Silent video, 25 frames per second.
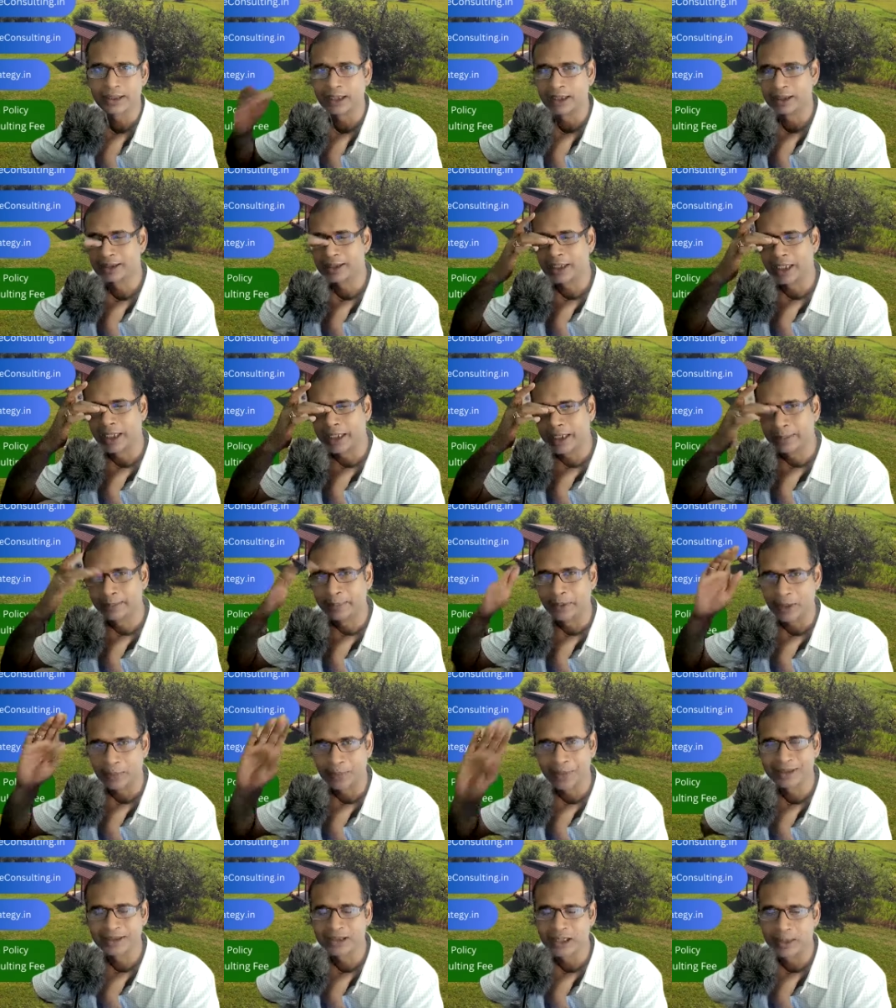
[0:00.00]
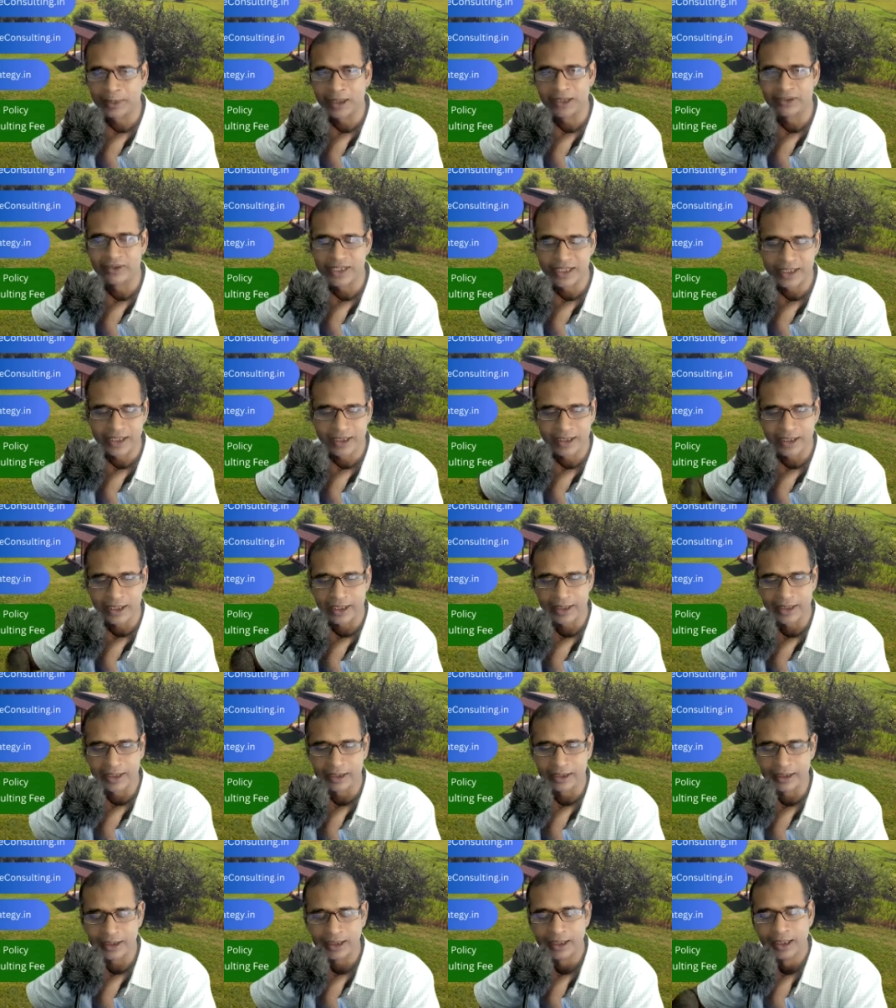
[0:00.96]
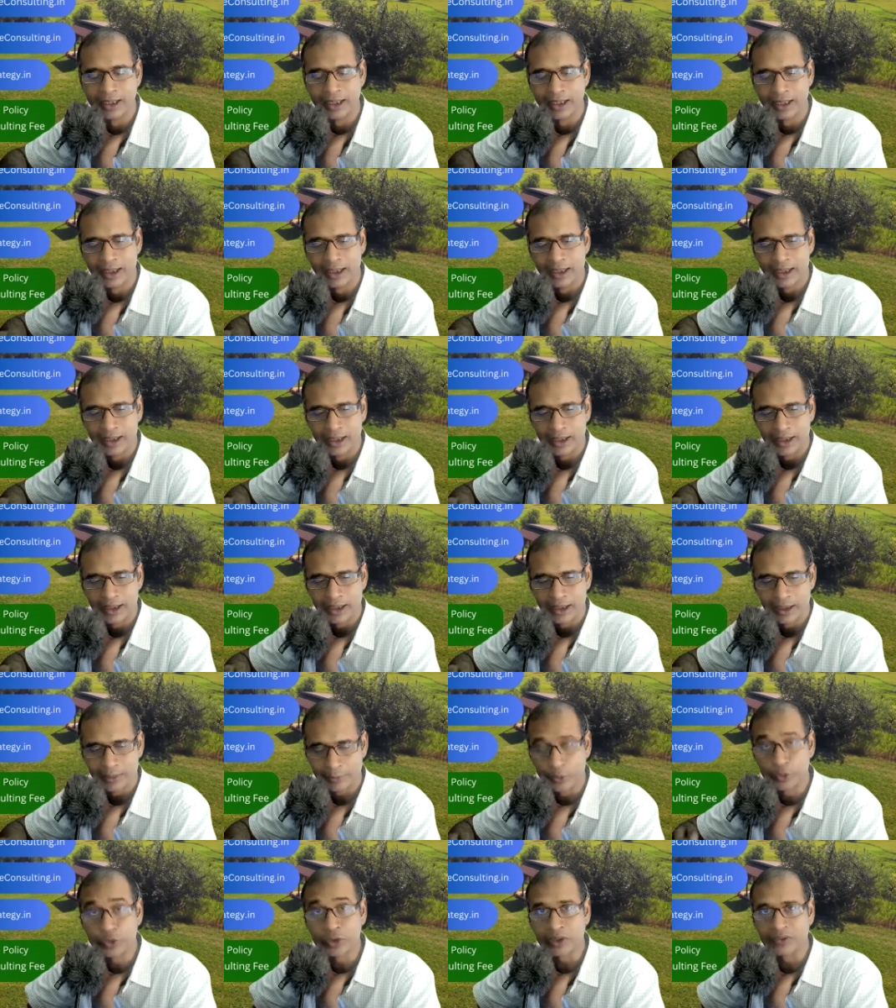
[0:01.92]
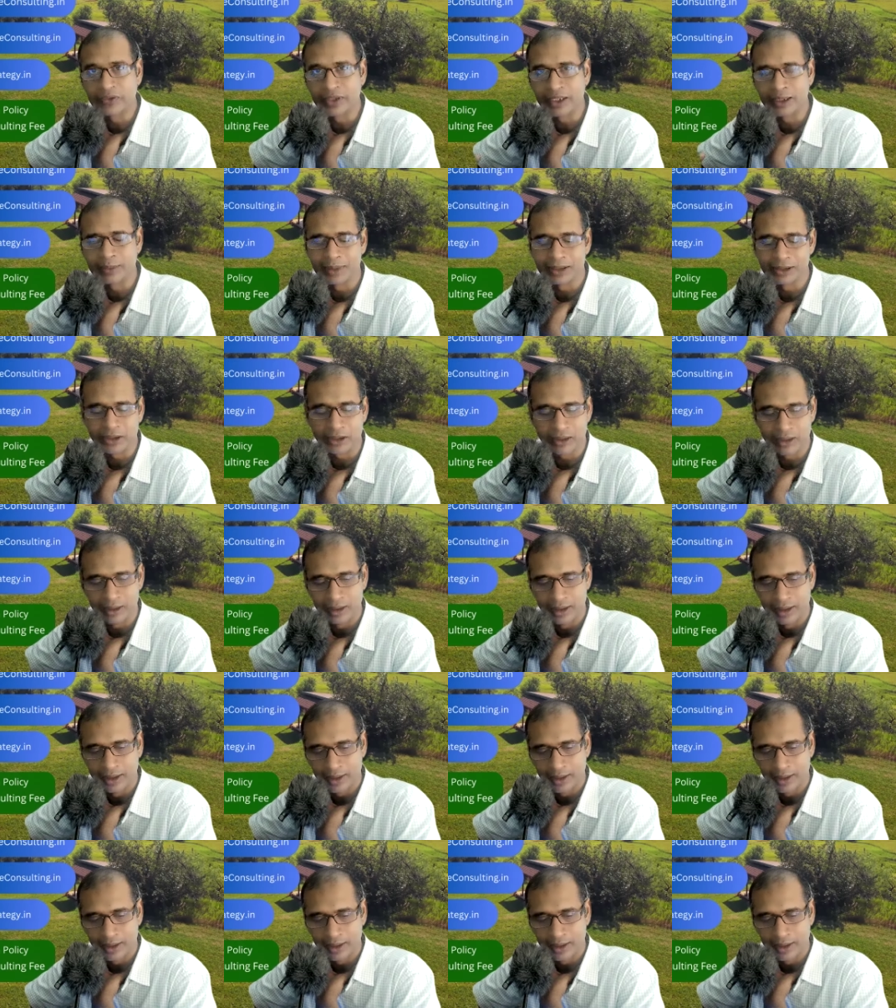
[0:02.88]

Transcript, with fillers: அதுக்காக பர்பஸாக அப்படி வச்சிருக்கிறேன் நான் மியூச்சுவல் ஃபண்ட் மாத்திரம்